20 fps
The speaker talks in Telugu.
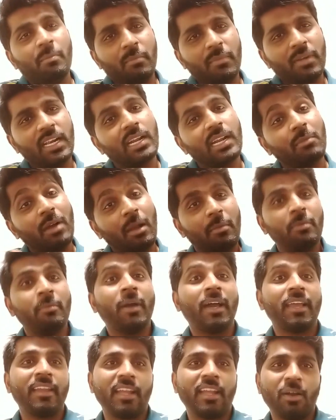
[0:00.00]
మేడం
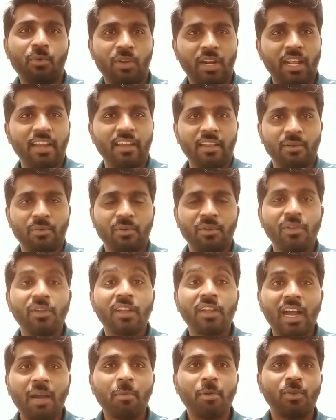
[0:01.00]
అభిమానిగా ఉన్నాను
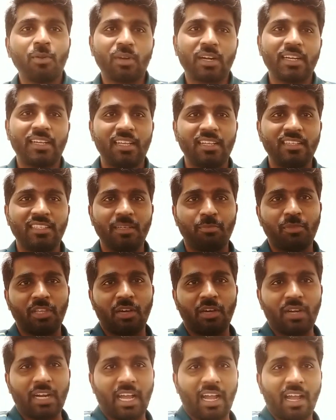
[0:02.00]
కాబట్టి ఒక్కటే చెప్తా
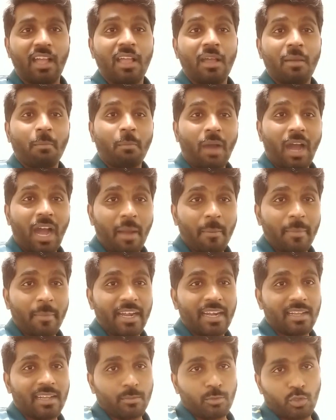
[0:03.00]
ఉన్నా మా
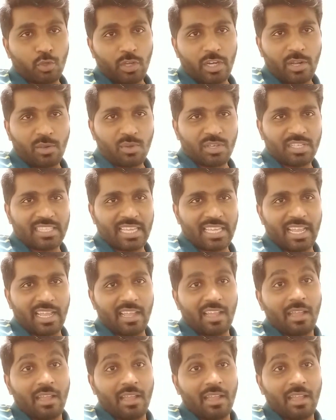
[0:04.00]
మేడం జోలికి వస్తే